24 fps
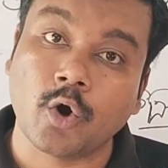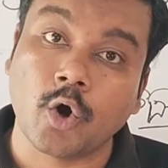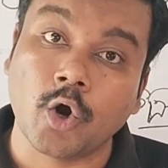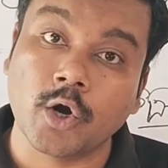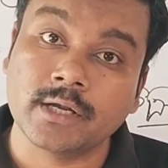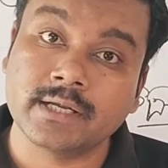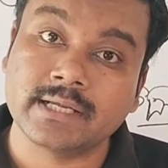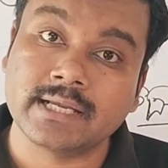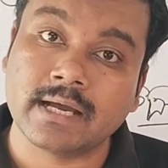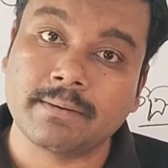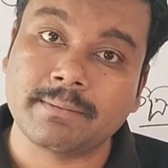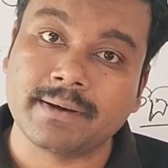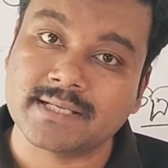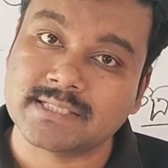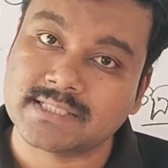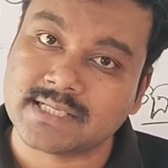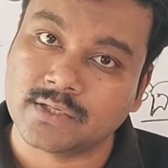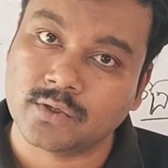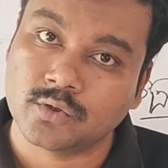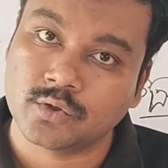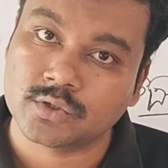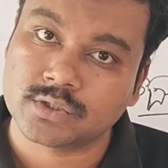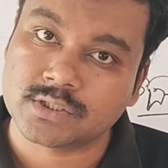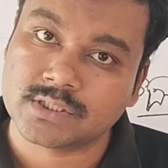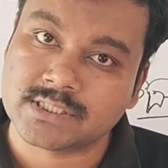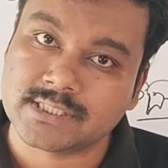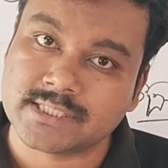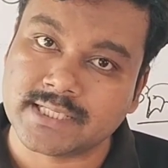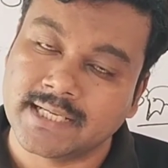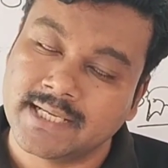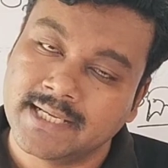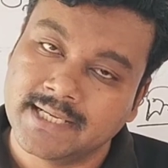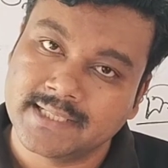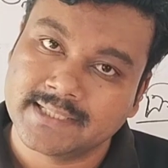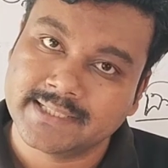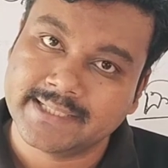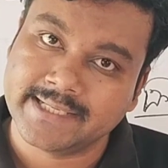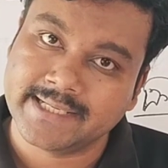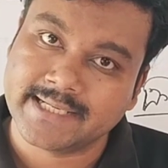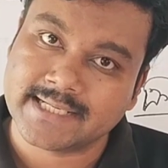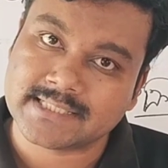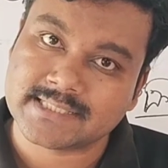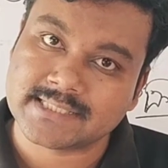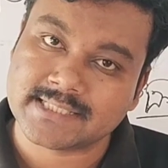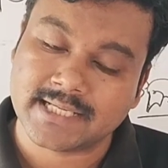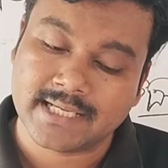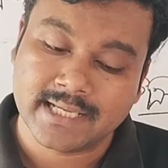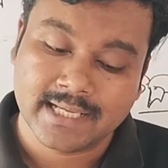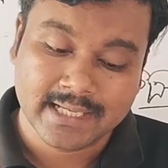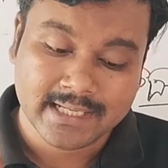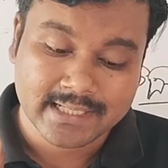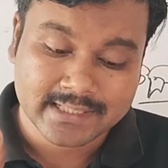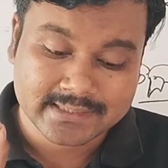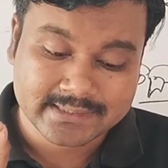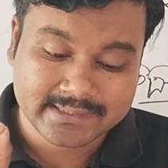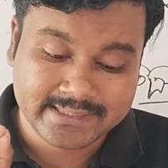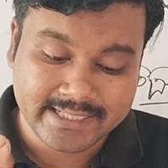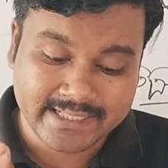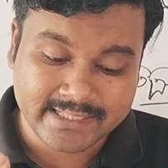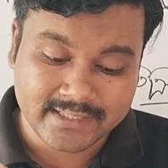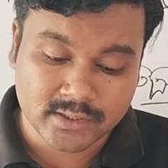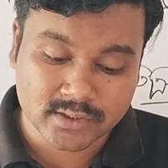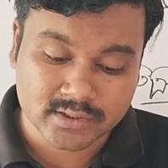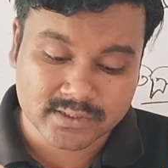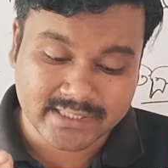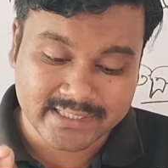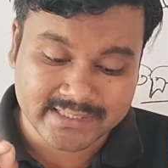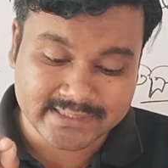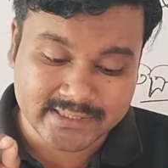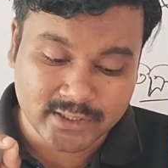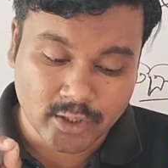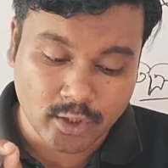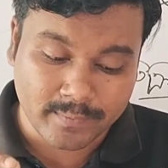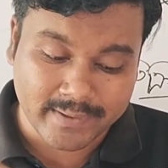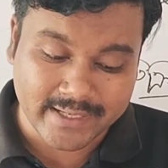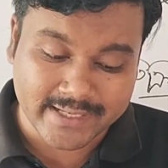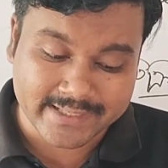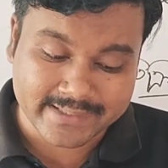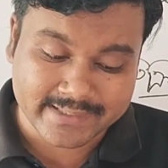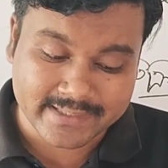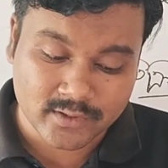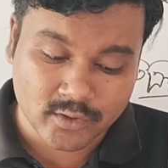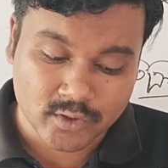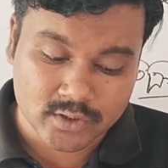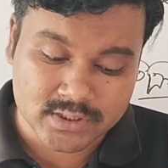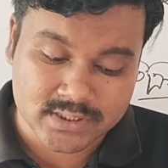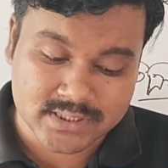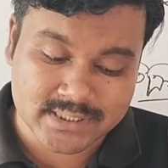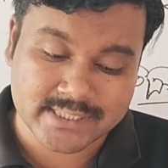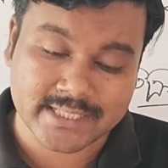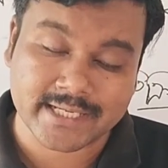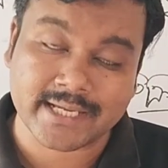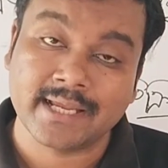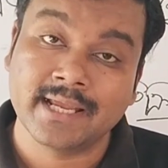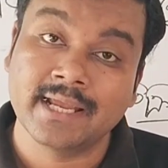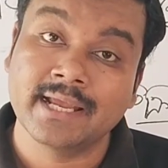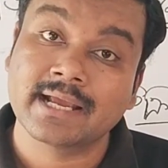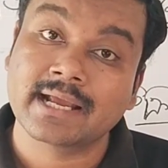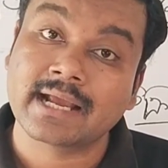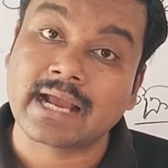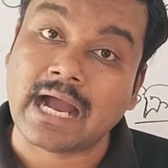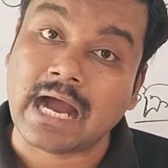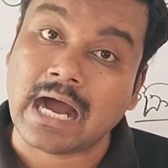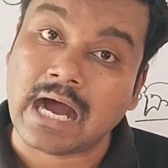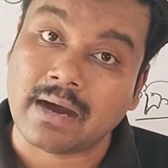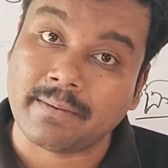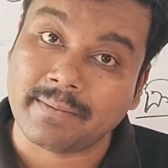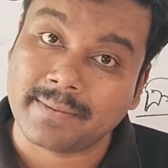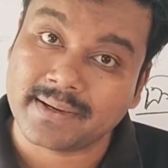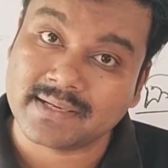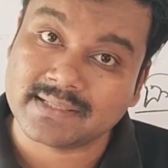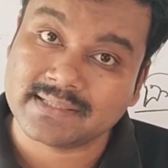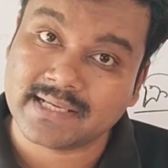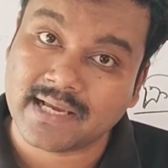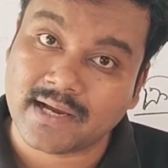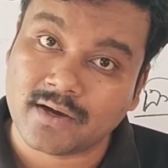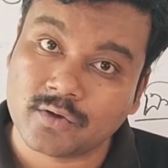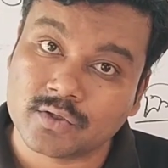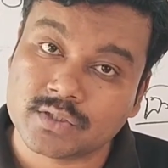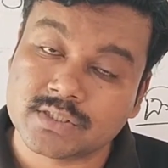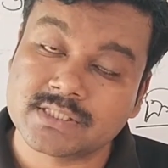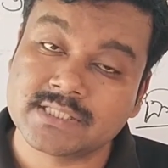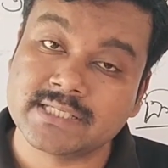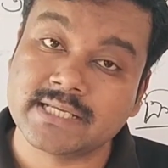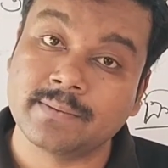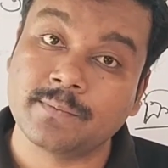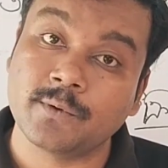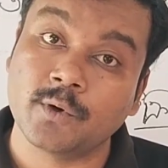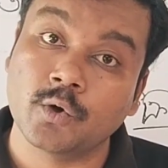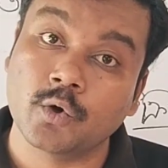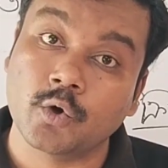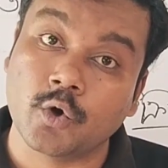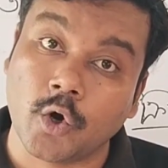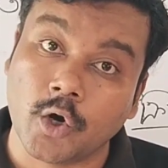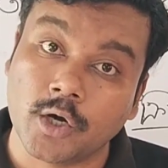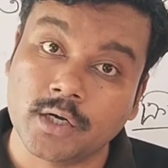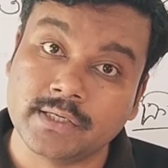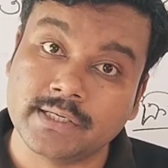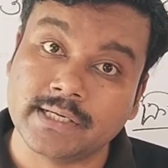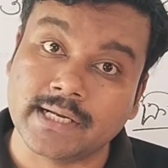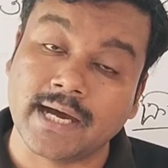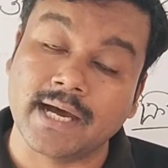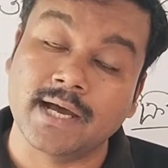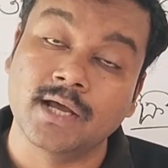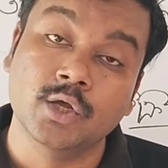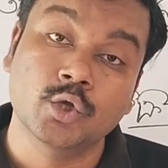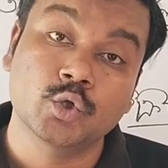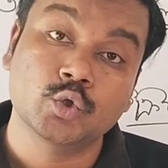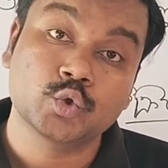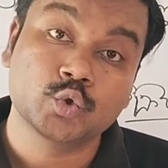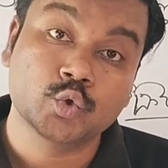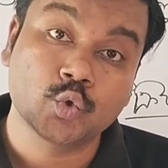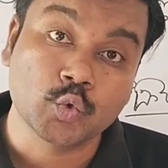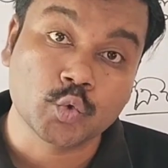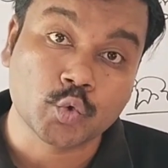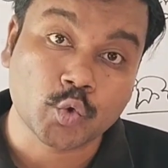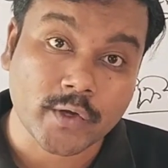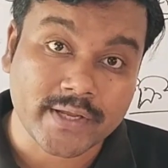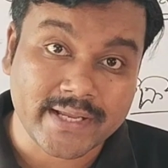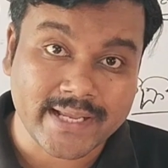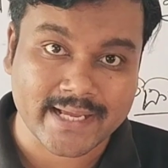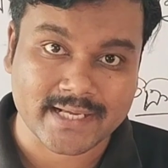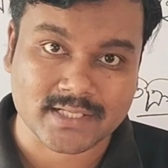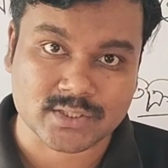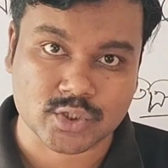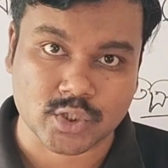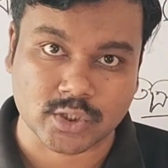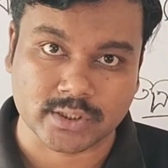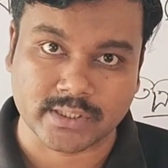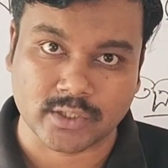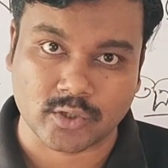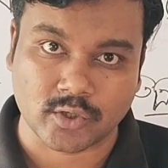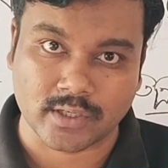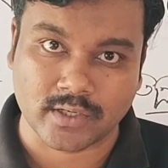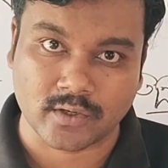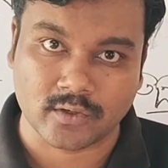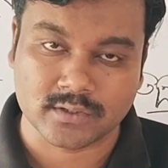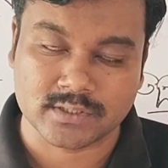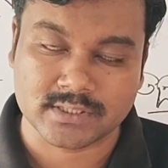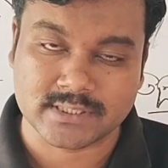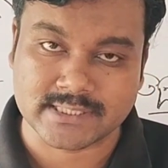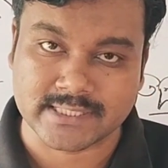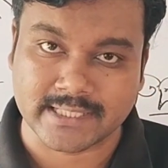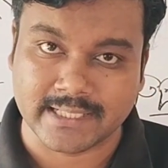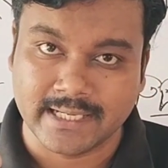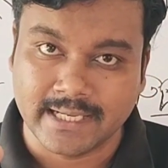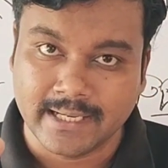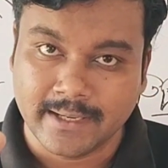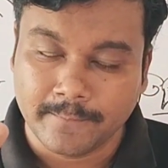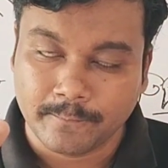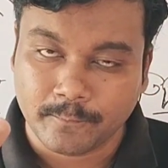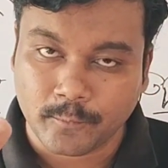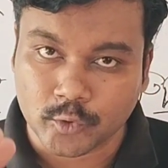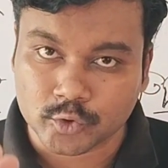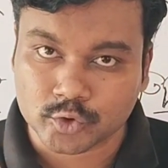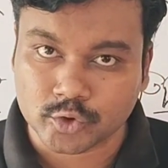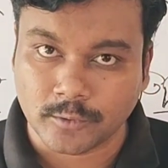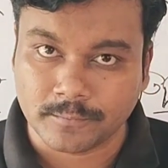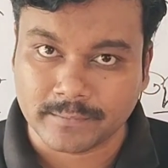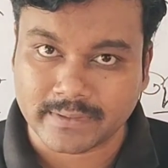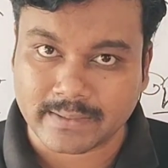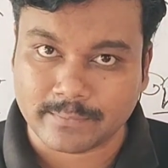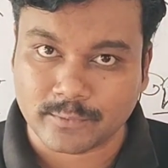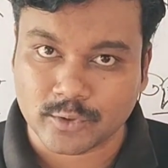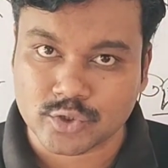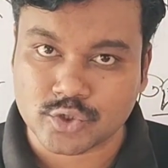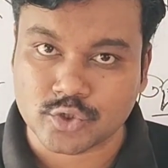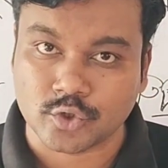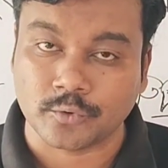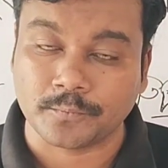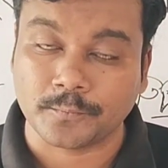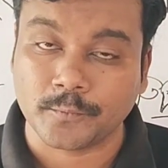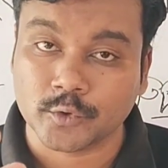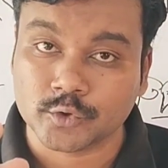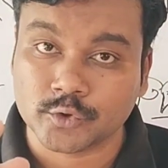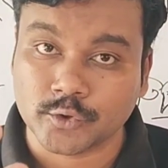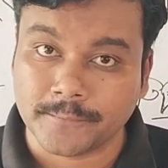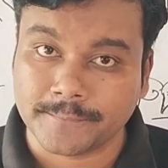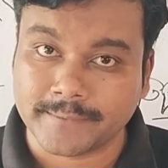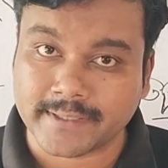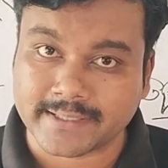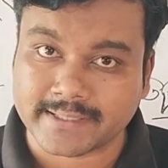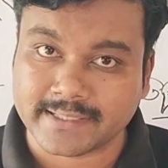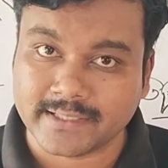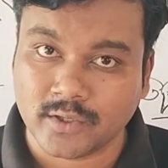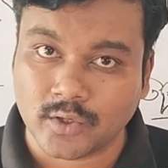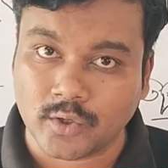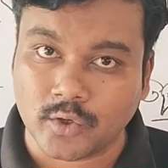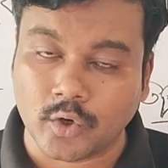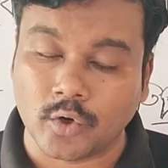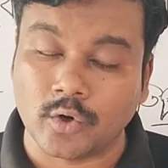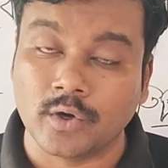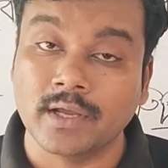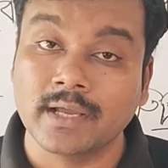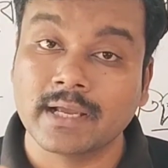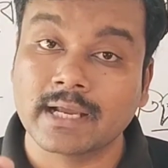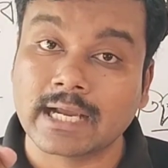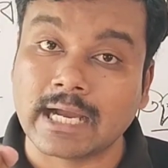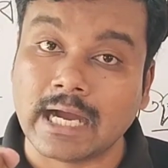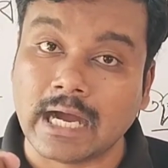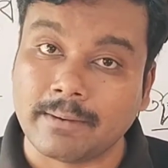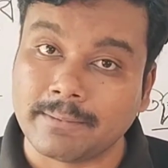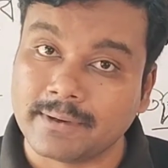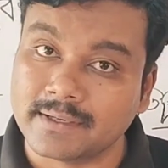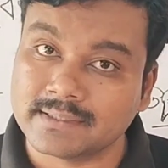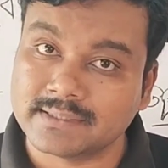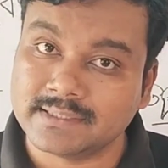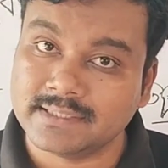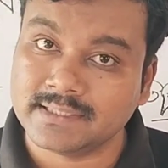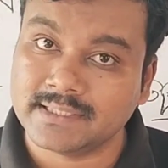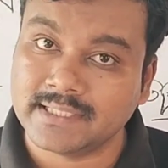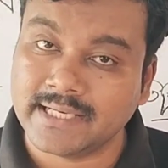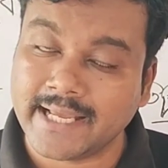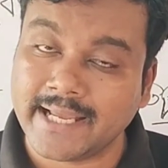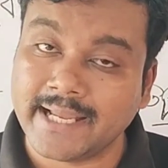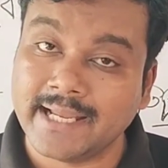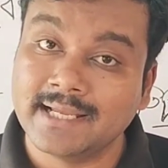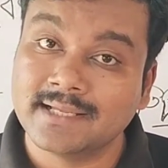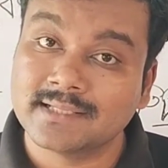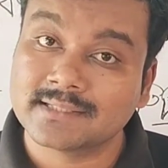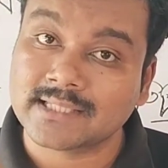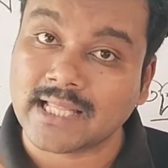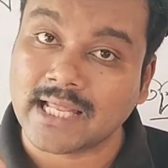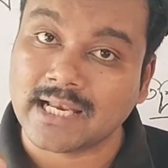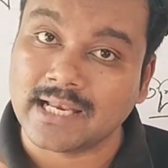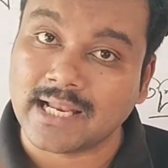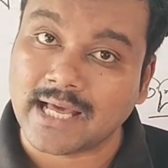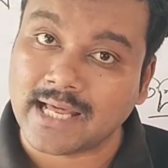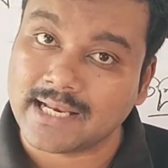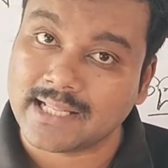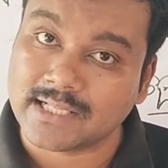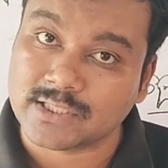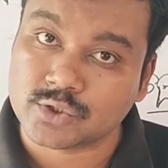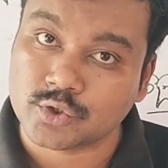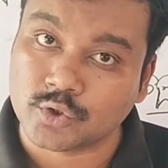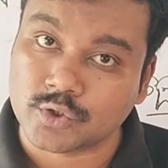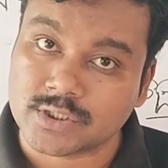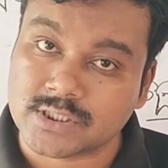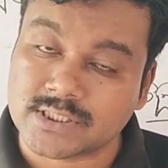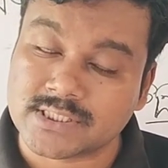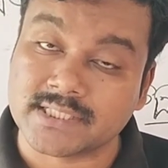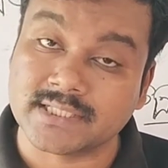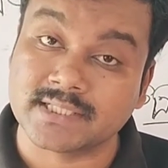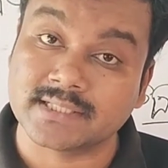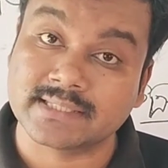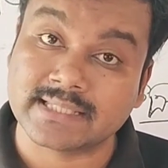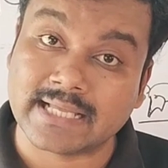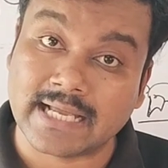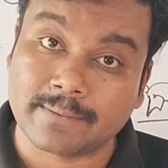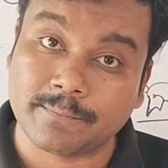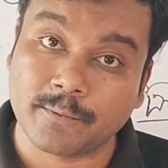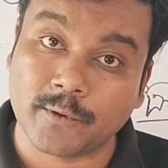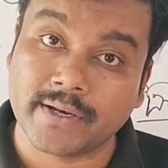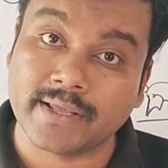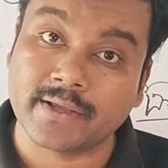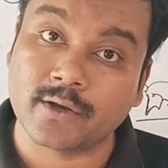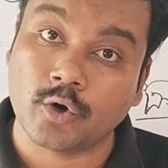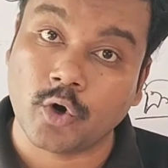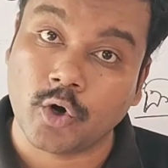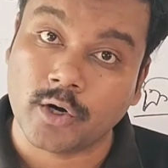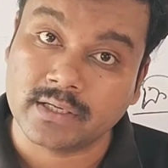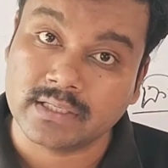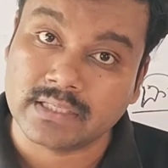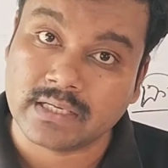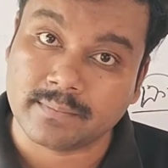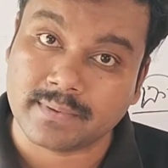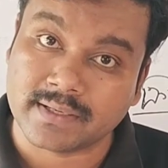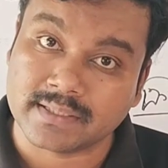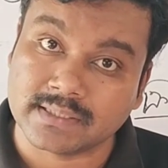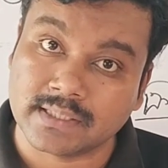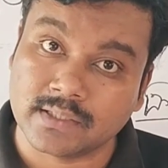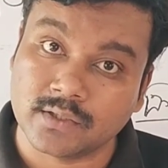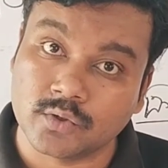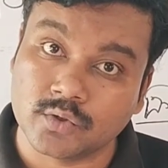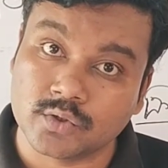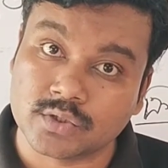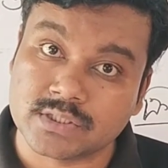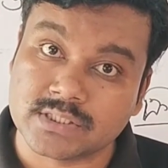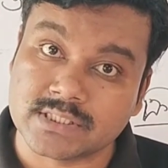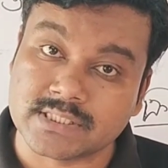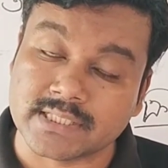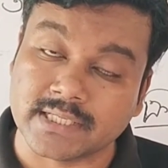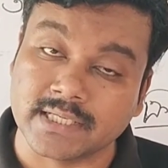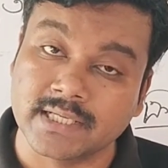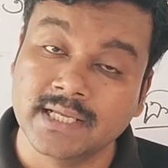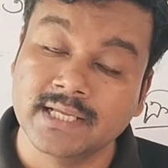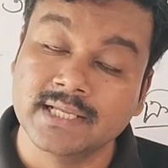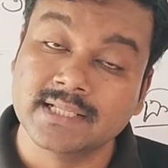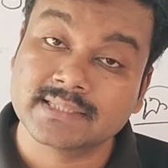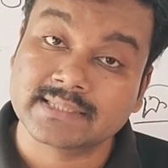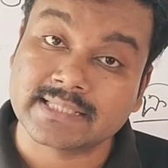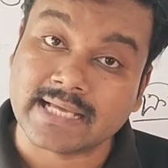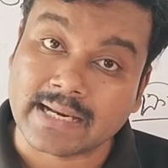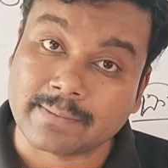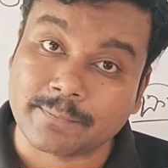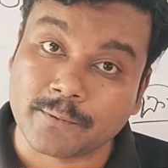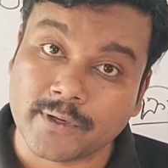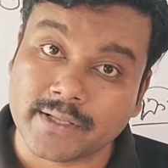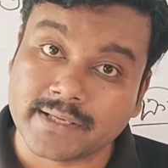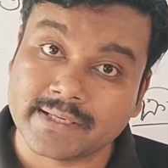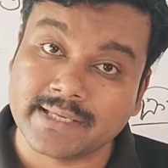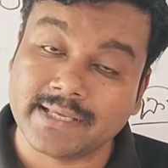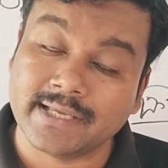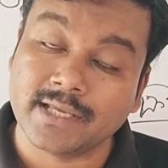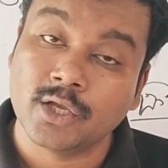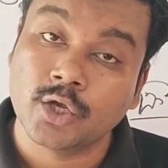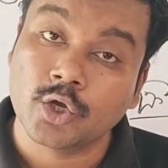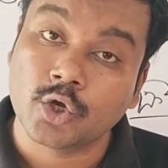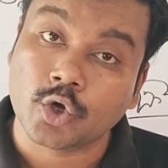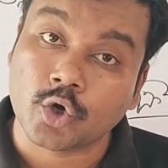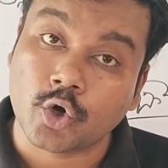ঘন্টা বাজানো হচ্ছে ঠিক আছে তিন তৃতীয়বারে কি হচ্ছে খাওয়ার দেয়া হচ্ছে এবং ঘন্টা দুটোই একসাথে করা হচ্ছে প্রথমটা বোঝো প্রথমটা কি হলো খাবার দিলে তার লালা ঝরছে তারপরে ঘন্টা বাজানো হচ্ছে তারপরে কি